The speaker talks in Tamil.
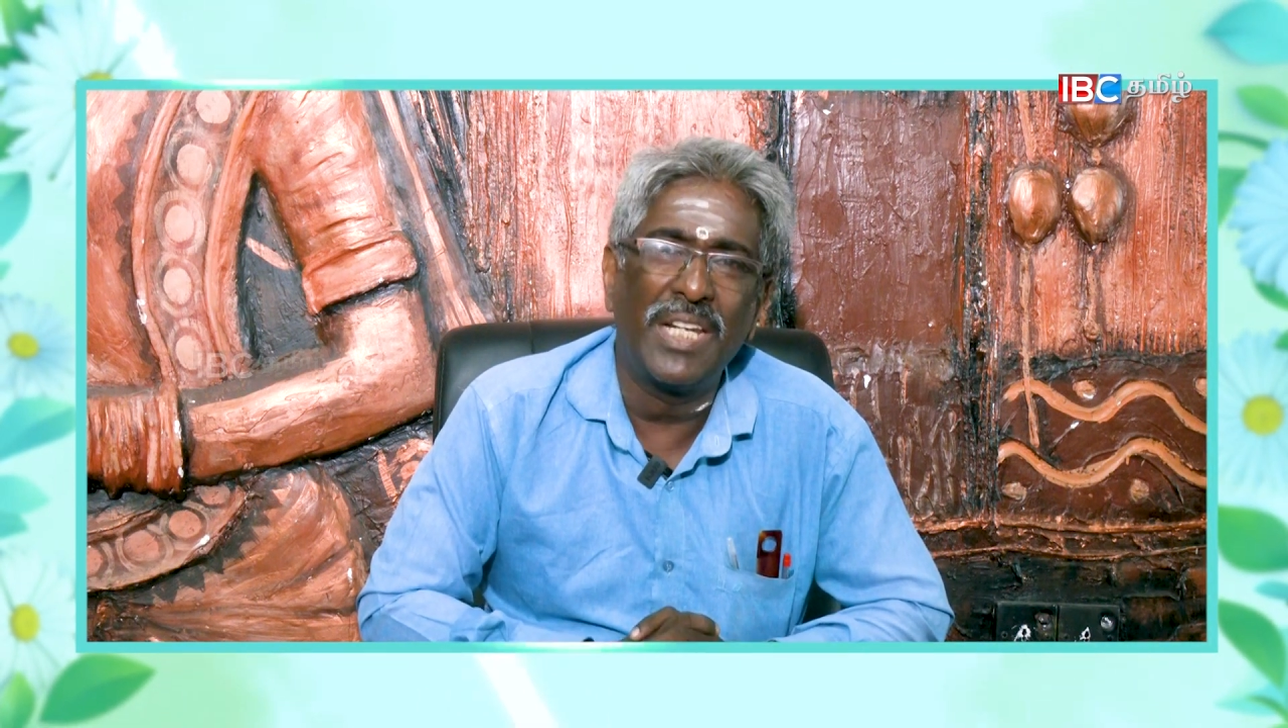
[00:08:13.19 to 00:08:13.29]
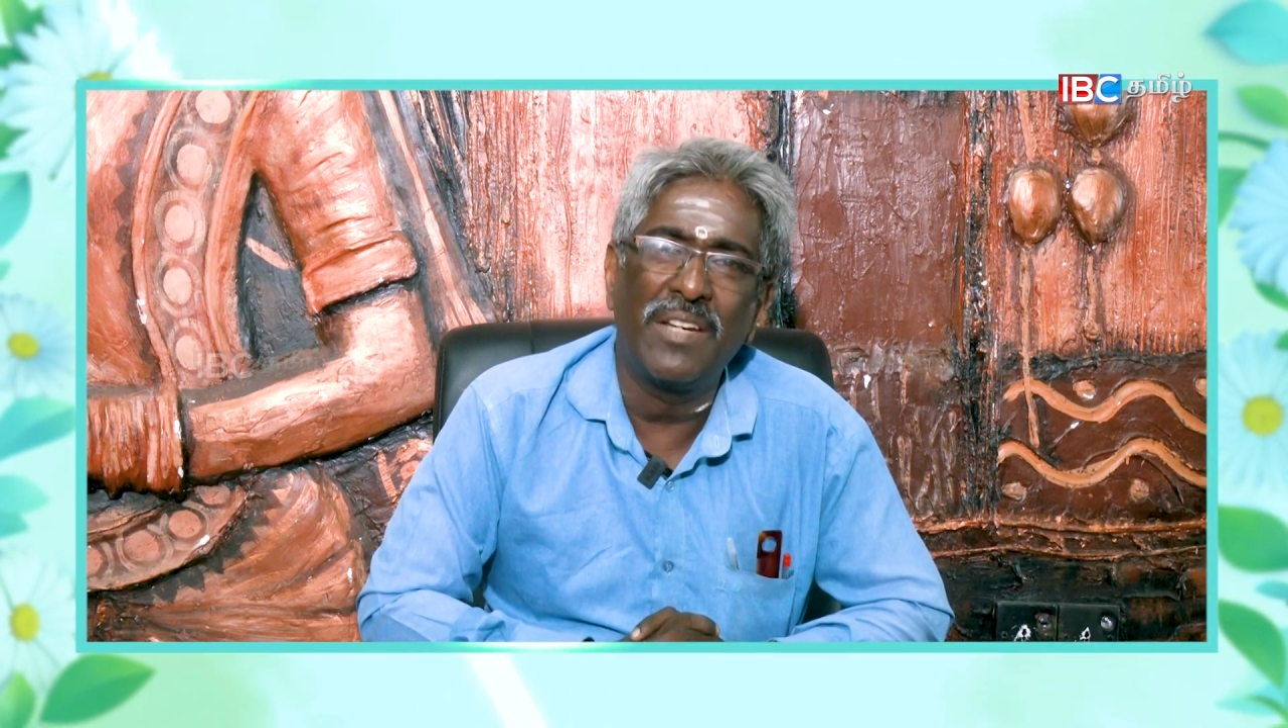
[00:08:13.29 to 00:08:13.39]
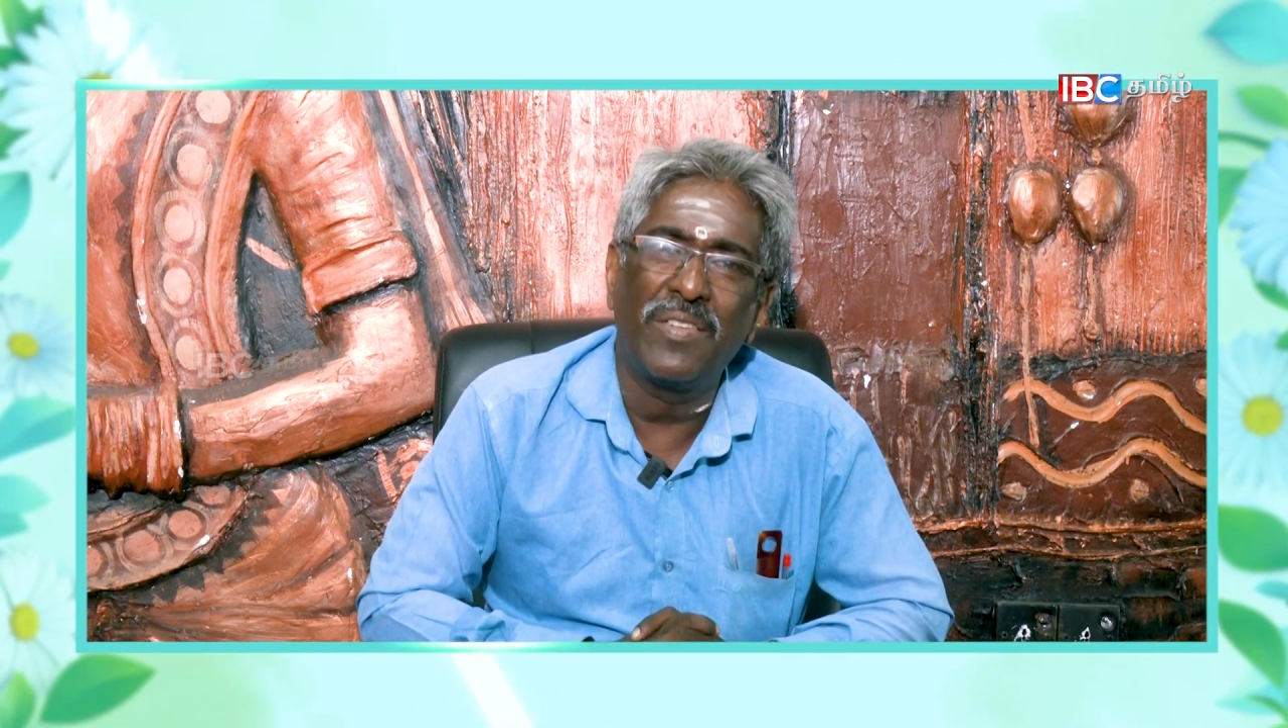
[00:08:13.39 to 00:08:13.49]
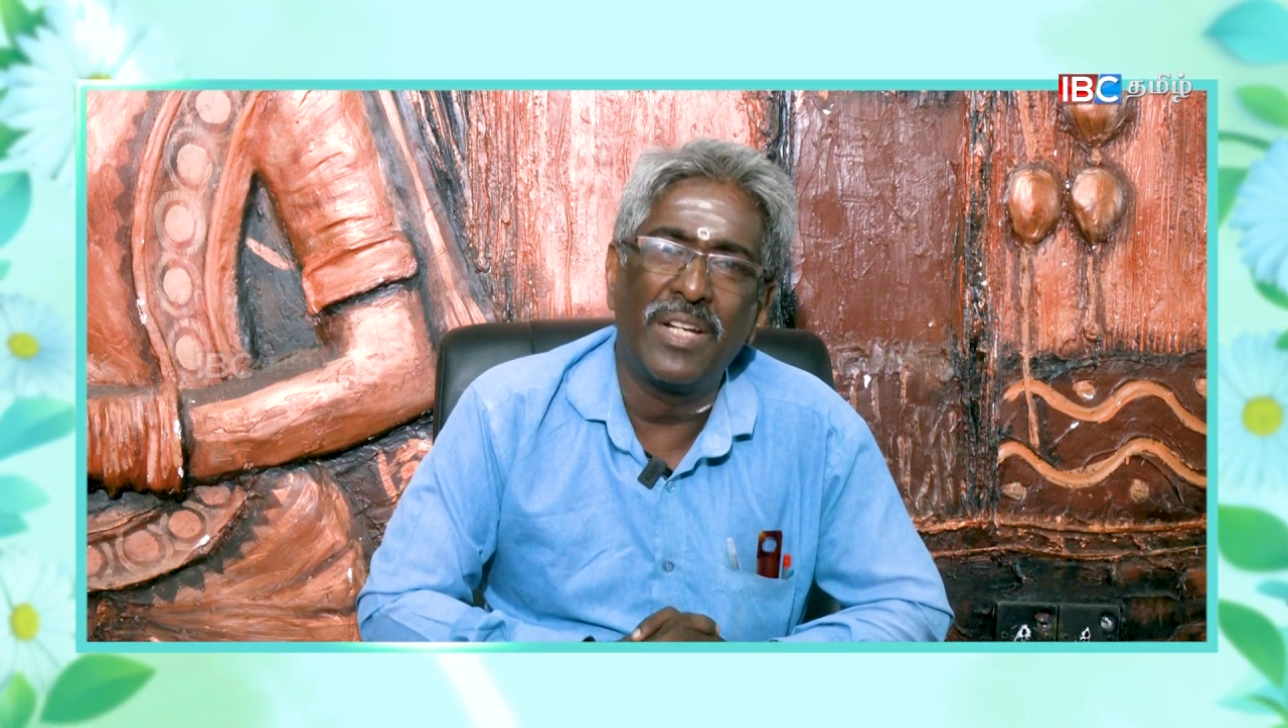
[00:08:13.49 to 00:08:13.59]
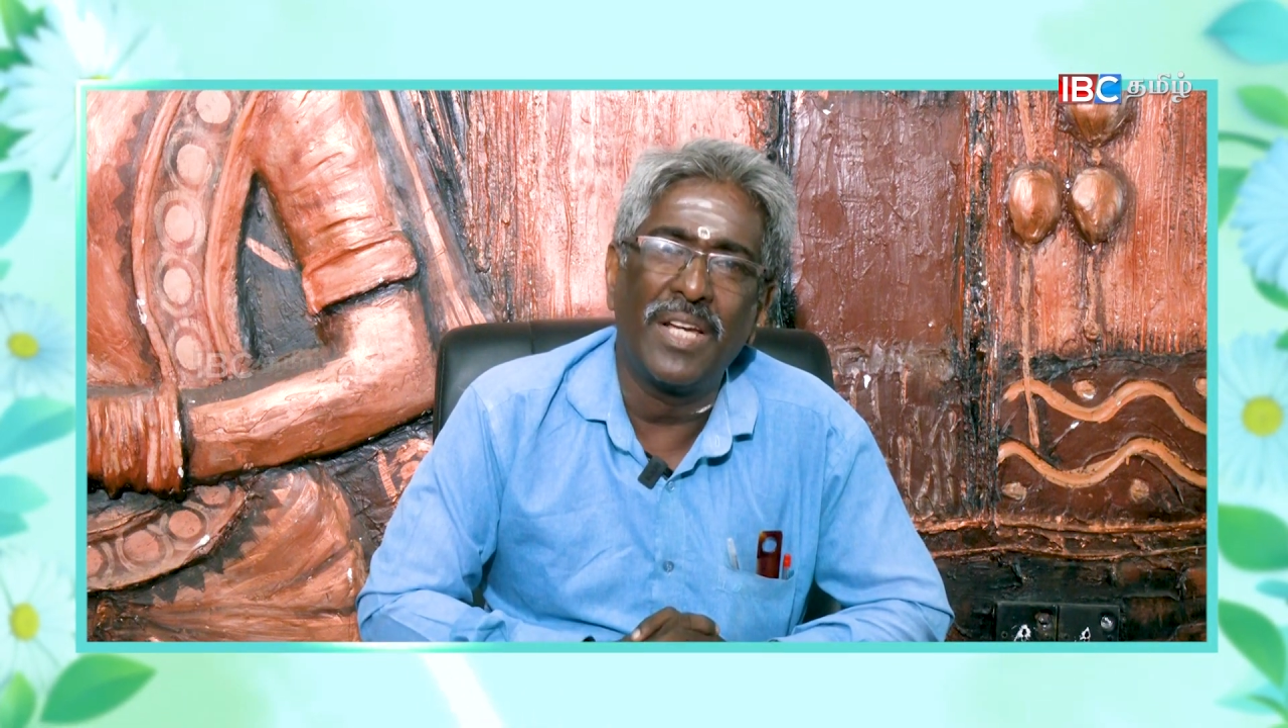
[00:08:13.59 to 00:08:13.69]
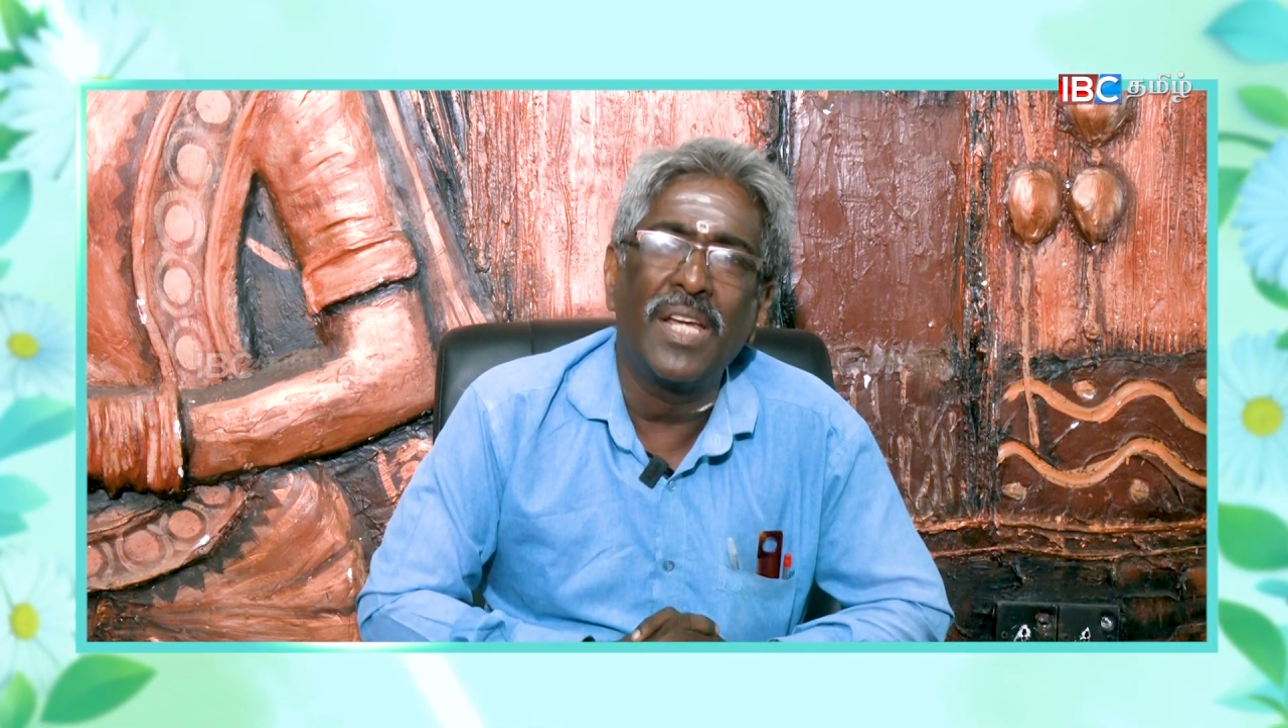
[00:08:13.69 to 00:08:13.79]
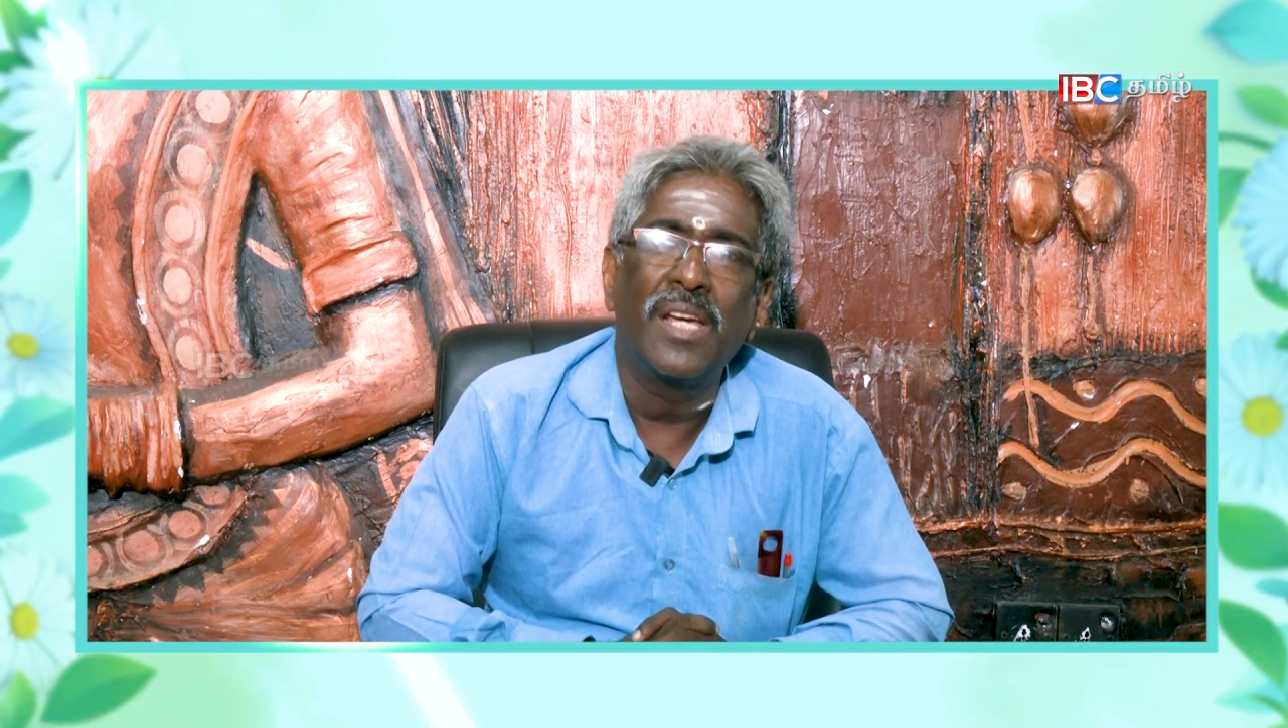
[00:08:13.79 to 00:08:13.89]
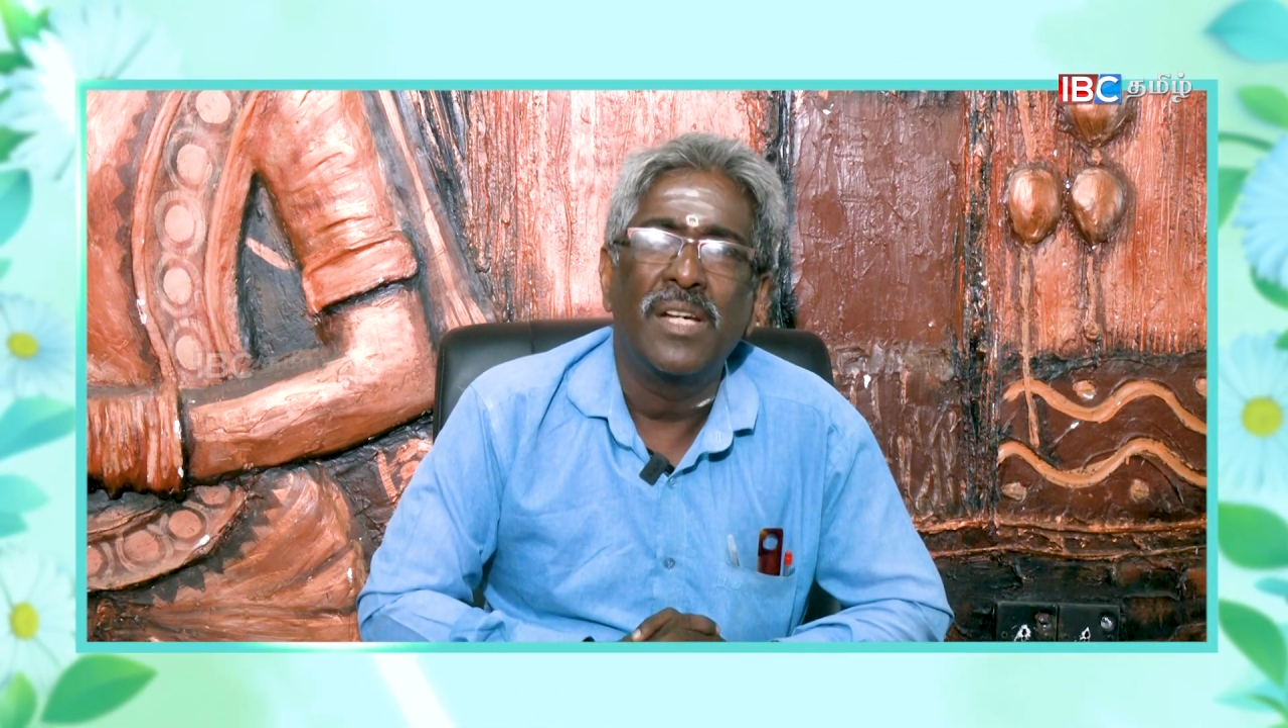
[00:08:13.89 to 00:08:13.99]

தெரியவில்லை